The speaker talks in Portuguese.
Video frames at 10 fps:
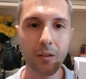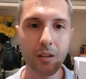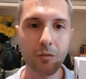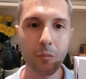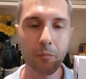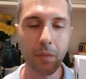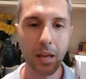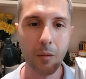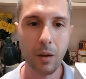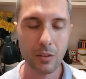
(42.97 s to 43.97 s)
Um livro
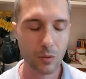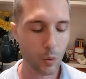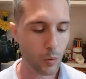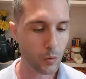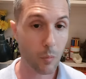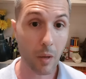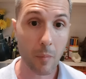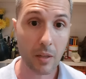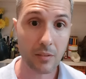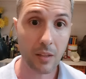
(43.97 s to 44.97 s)
bem mais grosso, bem
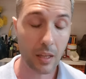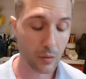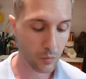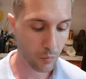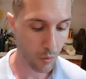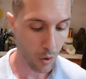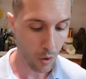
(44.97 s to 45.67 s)
mais denso,